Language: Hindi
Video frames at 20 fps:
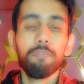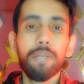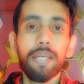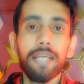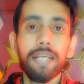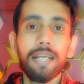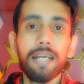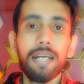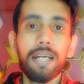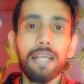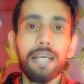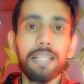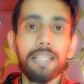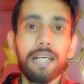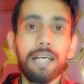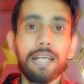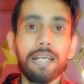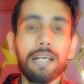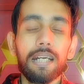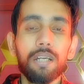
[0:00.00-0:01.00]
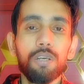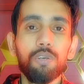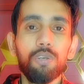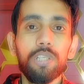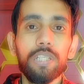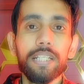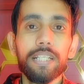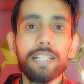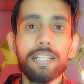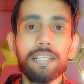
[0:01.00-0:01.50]
पैन कार्ड आधार कार्ड को
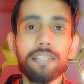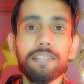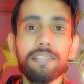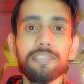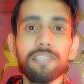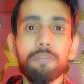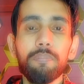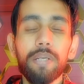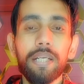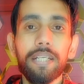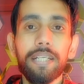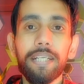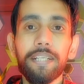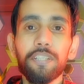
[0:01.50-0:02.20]
लिंक करते समय